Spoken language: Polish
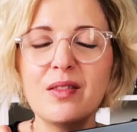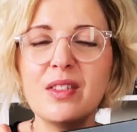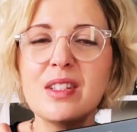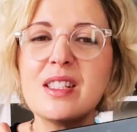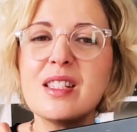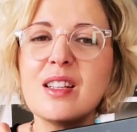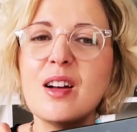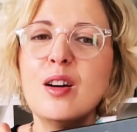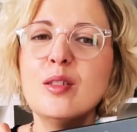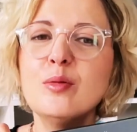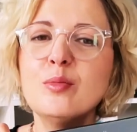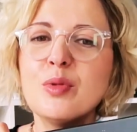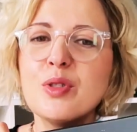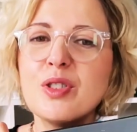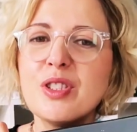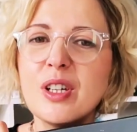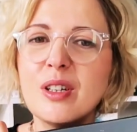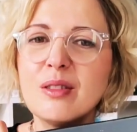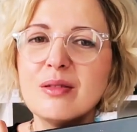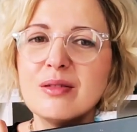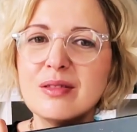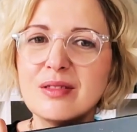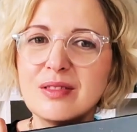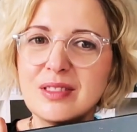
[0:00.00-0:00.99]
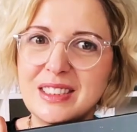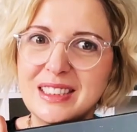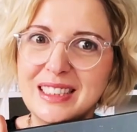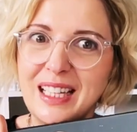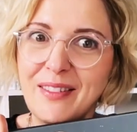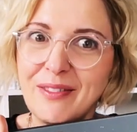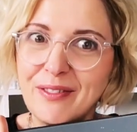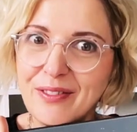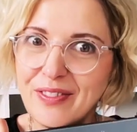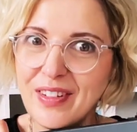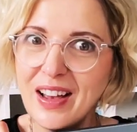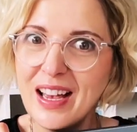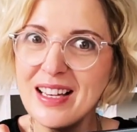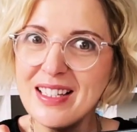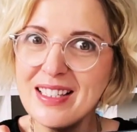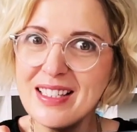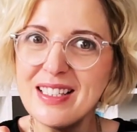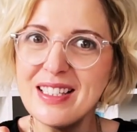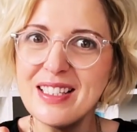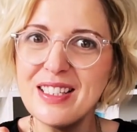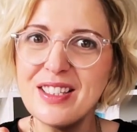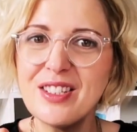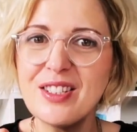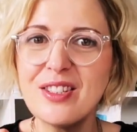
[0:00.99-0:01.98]
więc on musiał
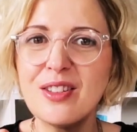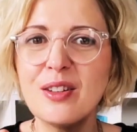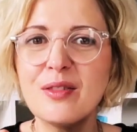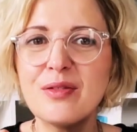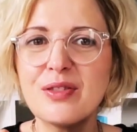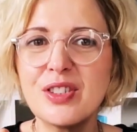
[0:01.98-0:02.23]
zawęzić to